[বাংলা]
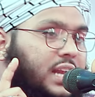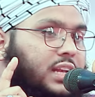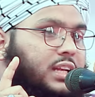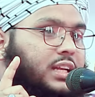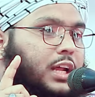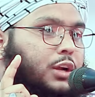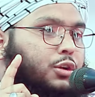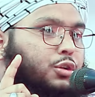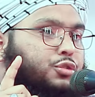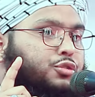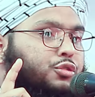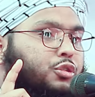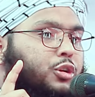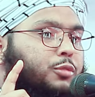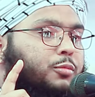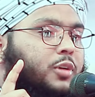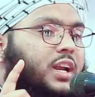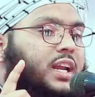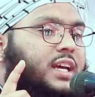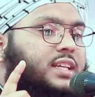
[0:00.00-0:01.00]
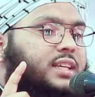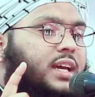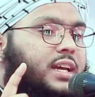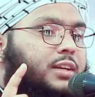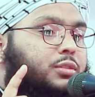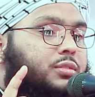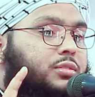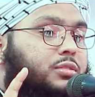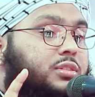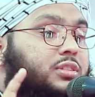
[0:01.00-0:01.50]
আল্লাহ রসুল বলে
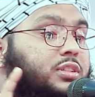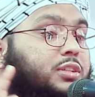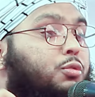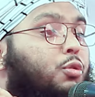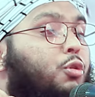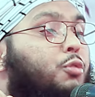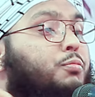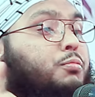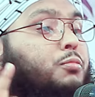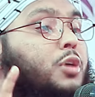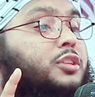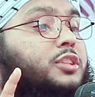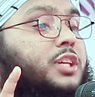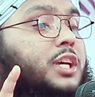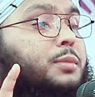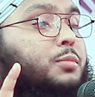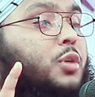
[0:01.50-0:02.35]
দেন উম্মতের